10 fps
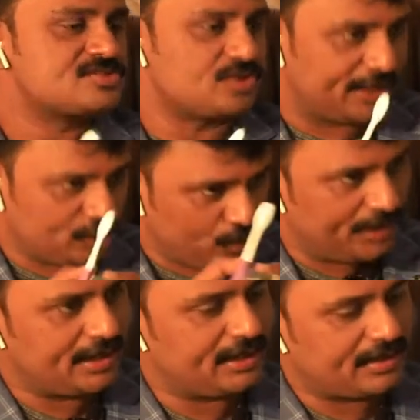సో
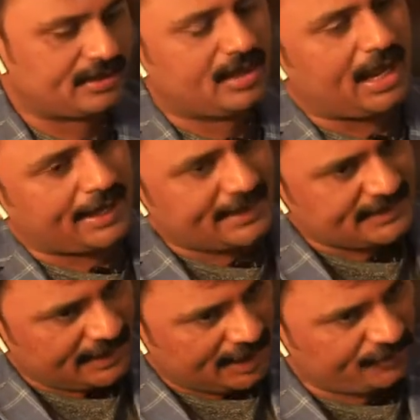అందువల్ల అక్కడ
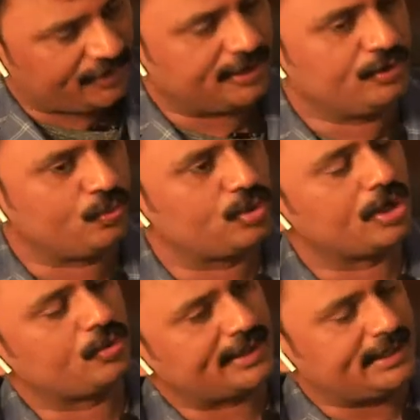తిన్నాటివి ఏమైనా
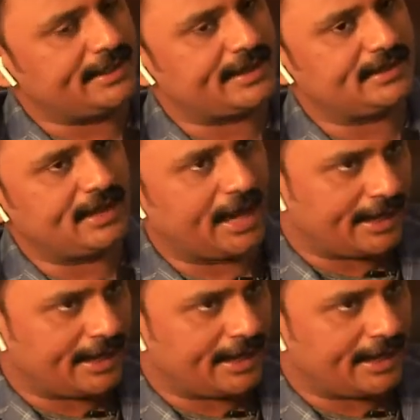ఇరుక్కున్నా కూడా క్లియర్ అయ్యి